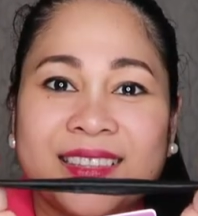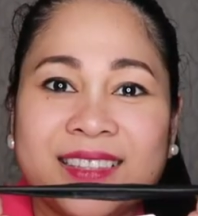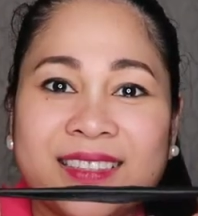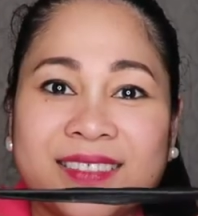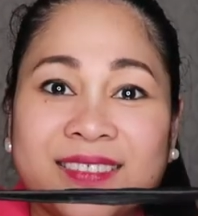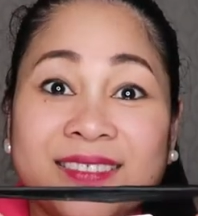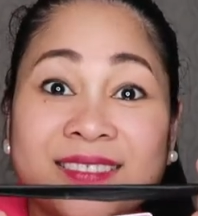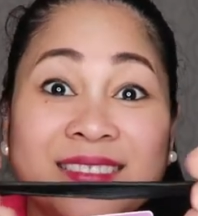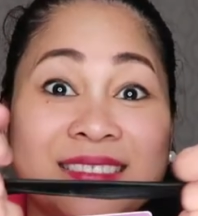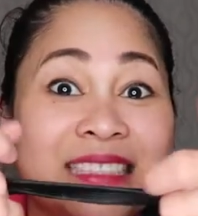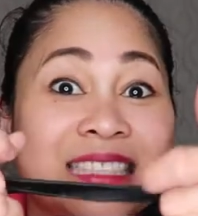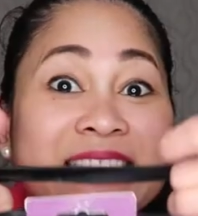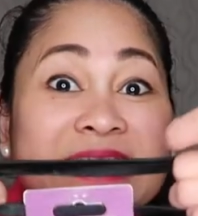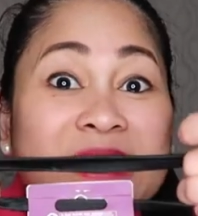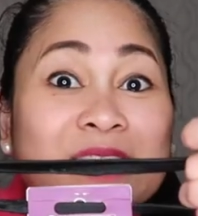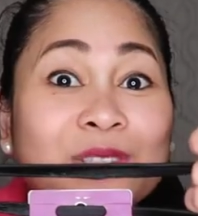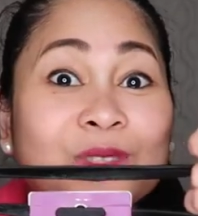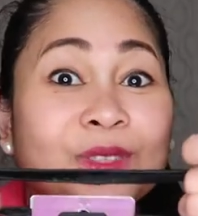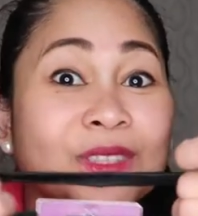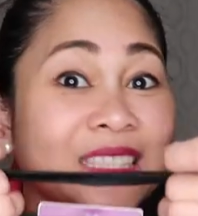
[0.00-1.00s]
Oh,
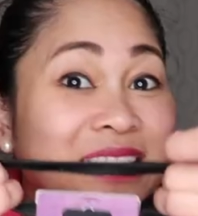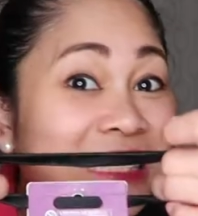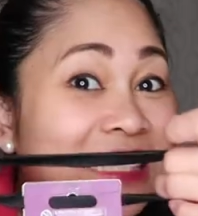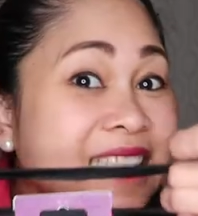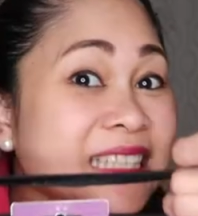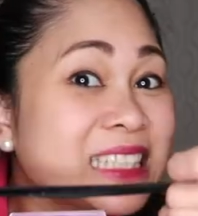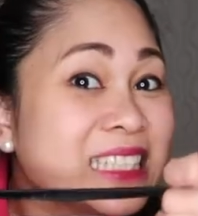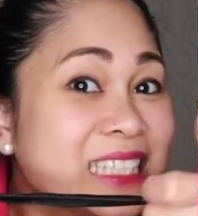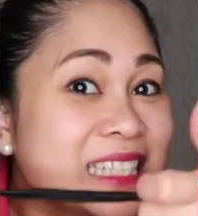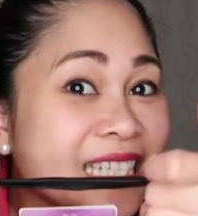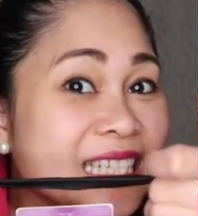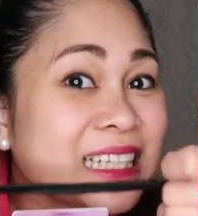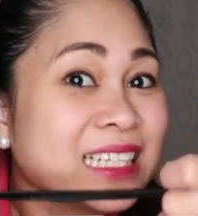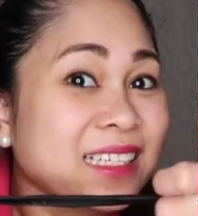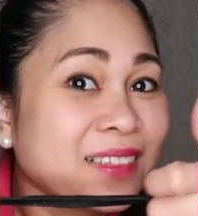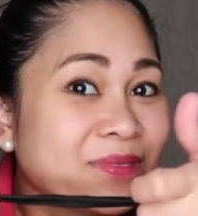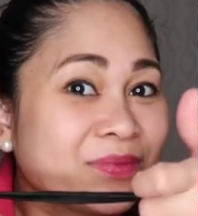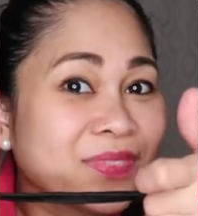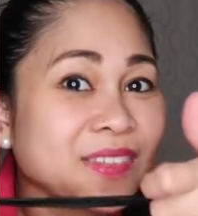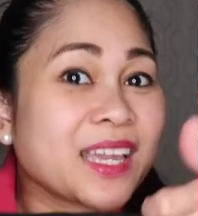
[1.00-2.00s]
strong talaga
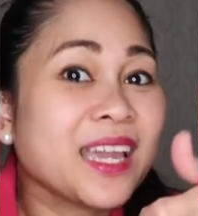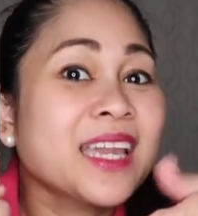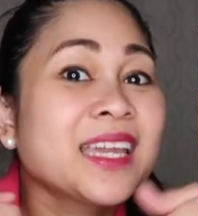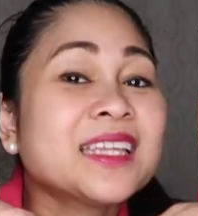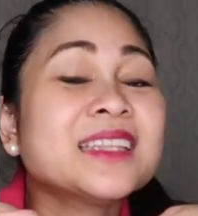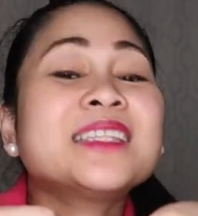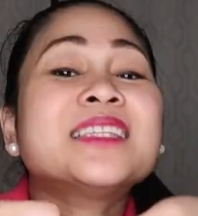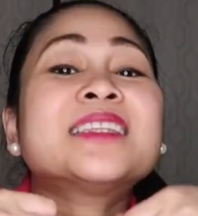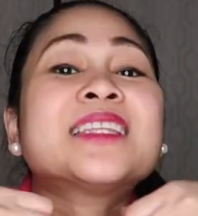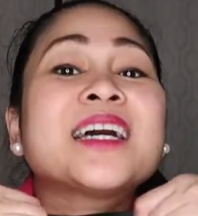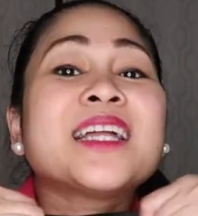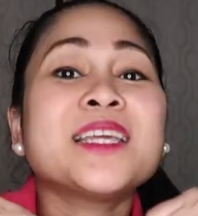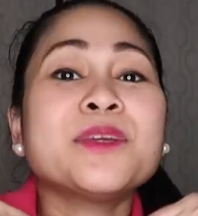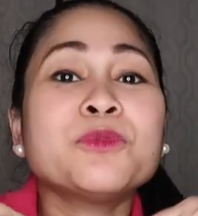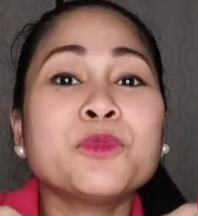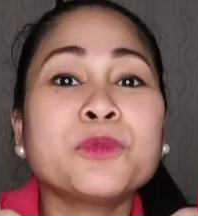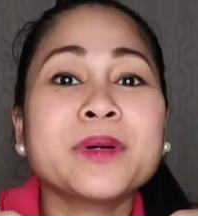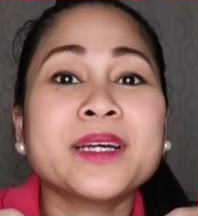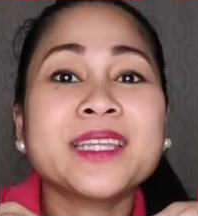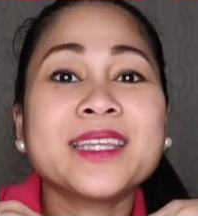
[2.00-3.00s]
siya. Kahit itali
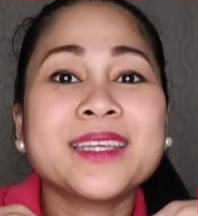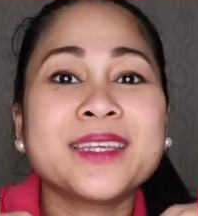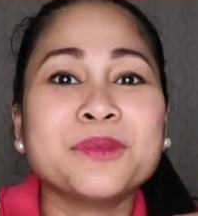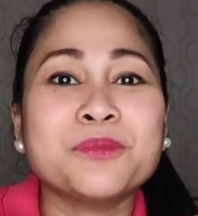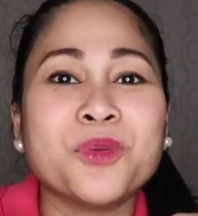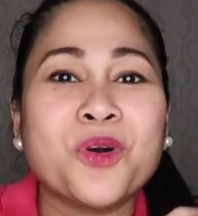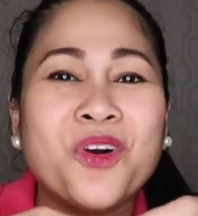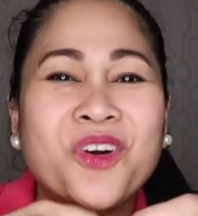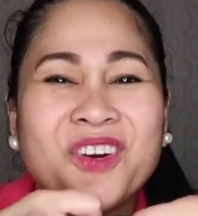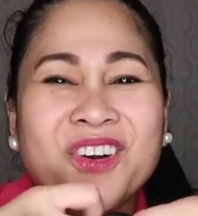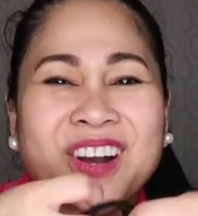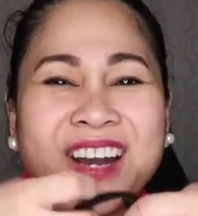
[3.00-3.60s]
mo pang liig mo.